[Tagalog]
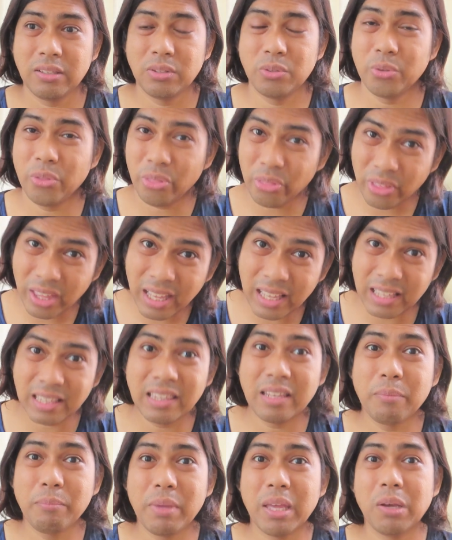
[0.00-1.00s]
To think
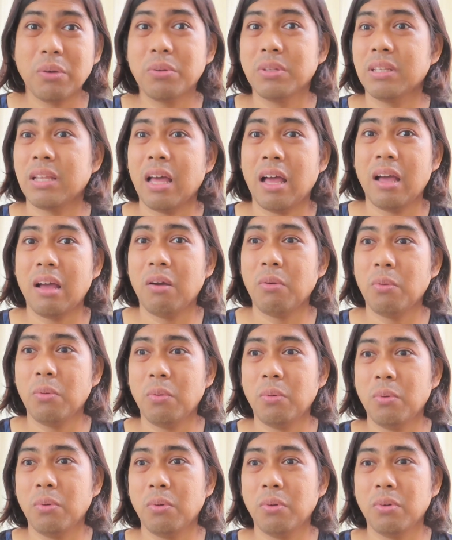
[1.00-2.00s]
na meron na
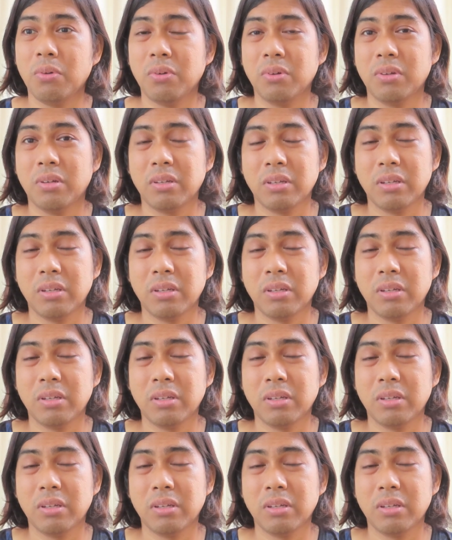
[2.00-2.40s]
akong